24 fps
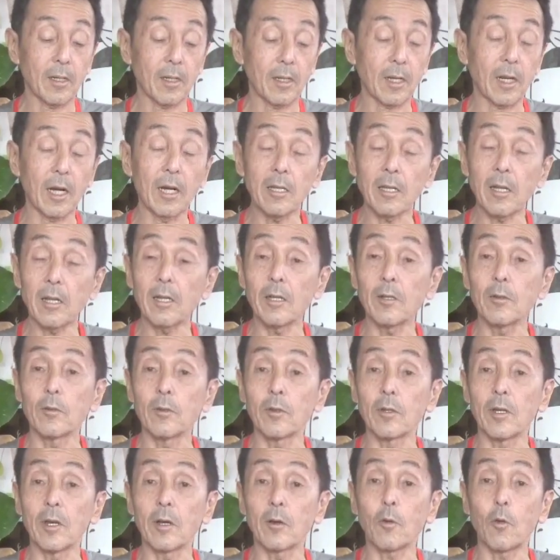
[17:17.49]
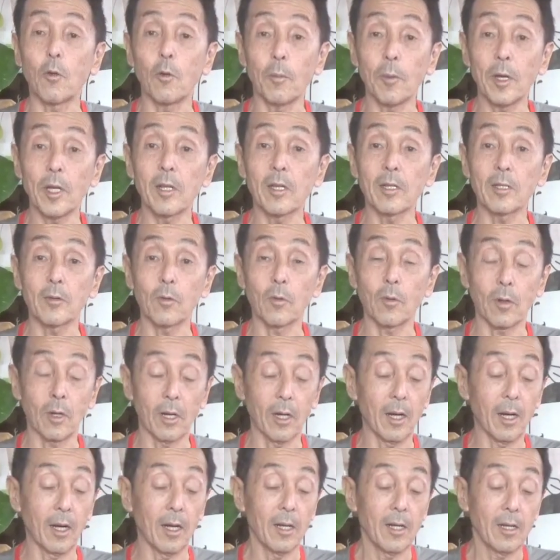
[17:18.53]
かなりのね米だと
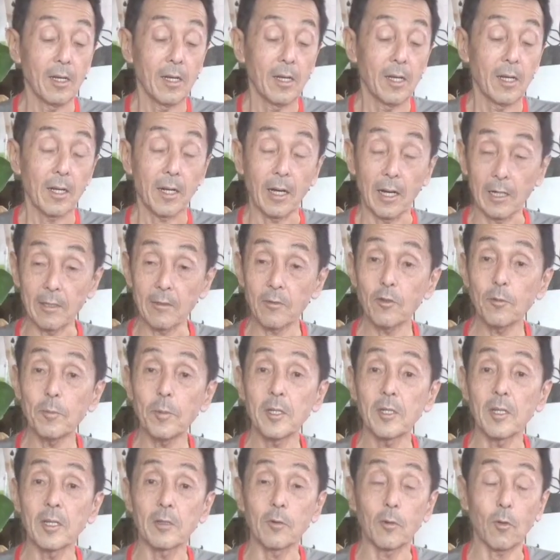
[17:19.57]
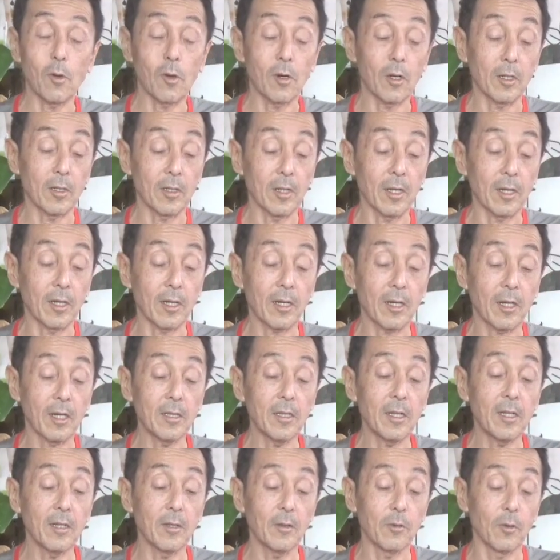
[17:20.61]
か缶詰だとかがねか
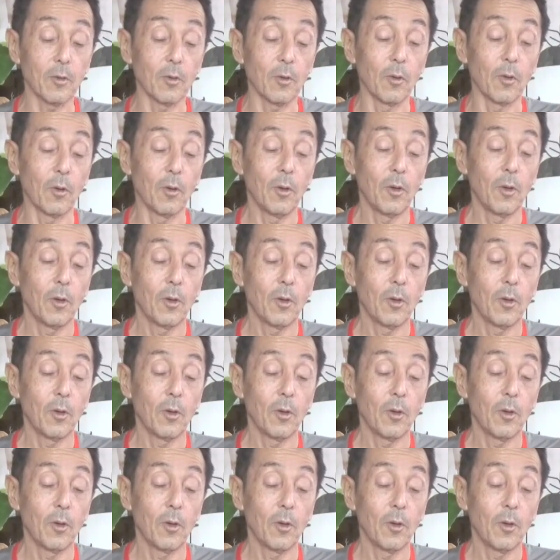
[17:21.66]
なりの